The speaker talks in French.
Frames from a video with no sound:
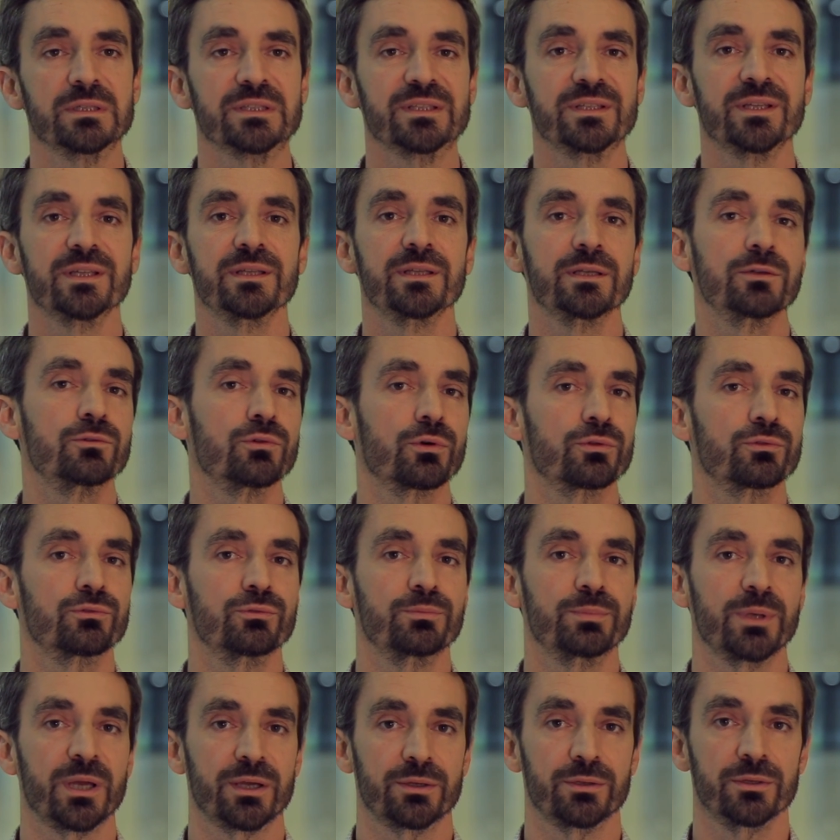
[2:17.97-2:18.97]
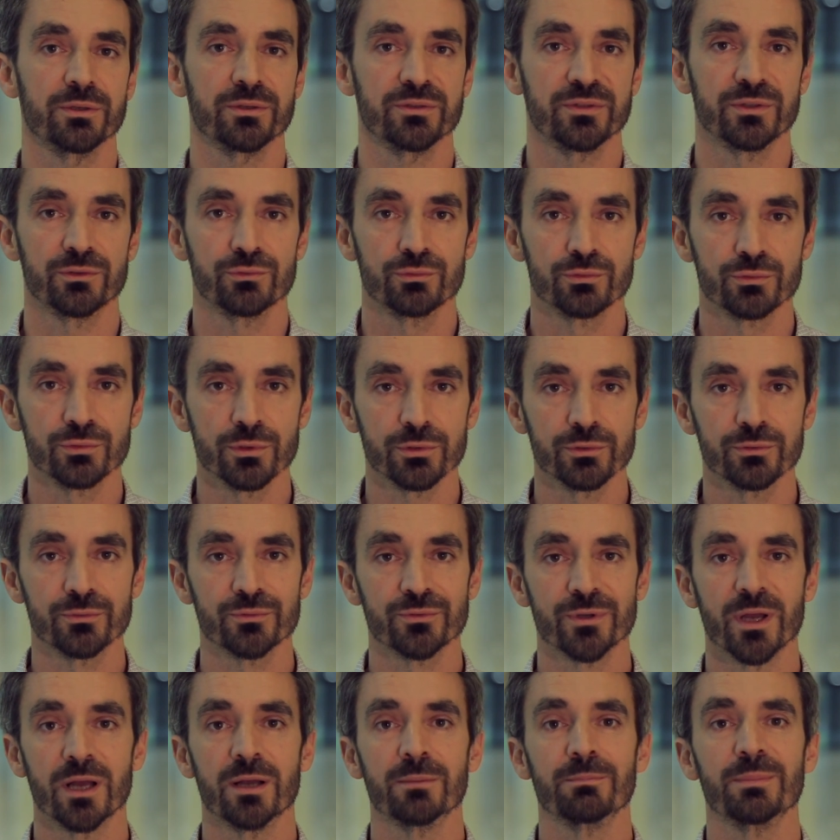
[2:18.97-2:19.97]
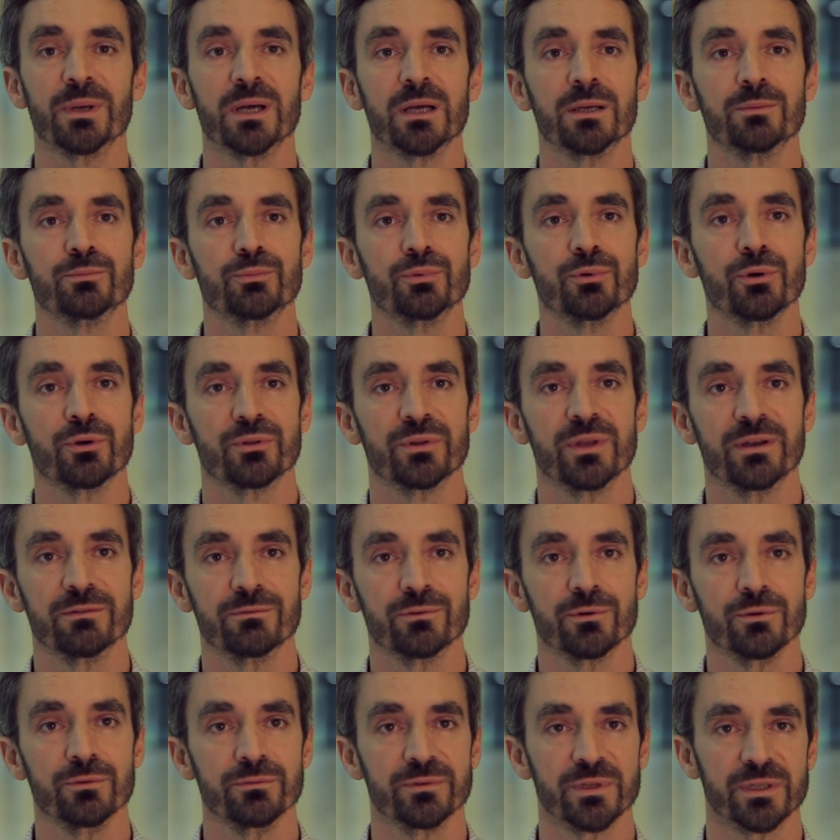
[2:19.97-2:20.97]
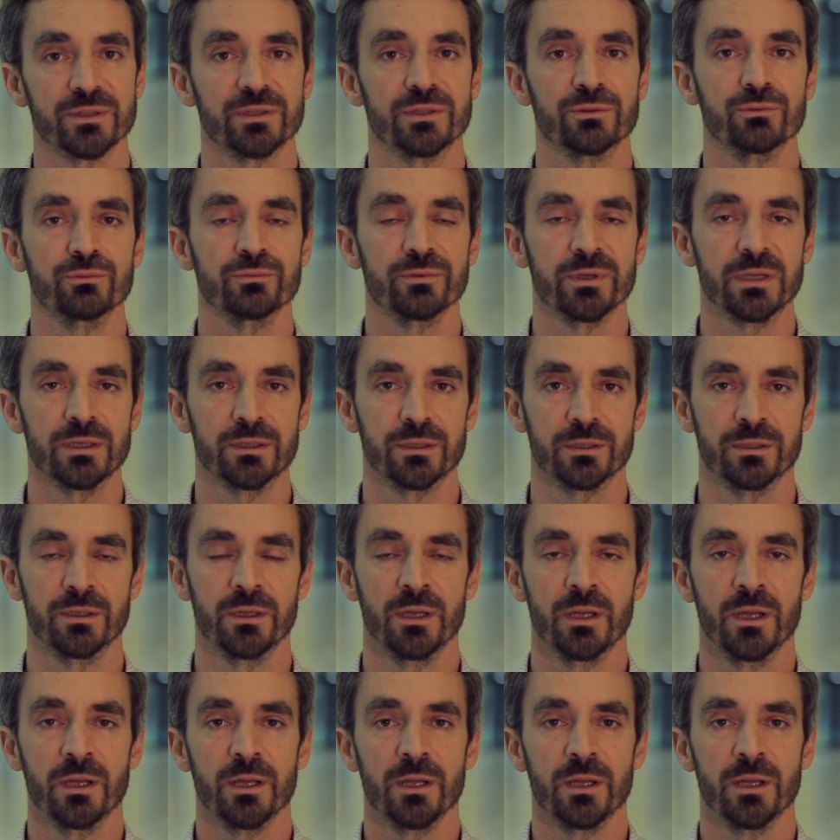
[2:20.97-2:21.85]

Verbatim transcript: L'idée des cours supérieurs, c'est toujours de faire un pas un peu en avant vers des nouvelles,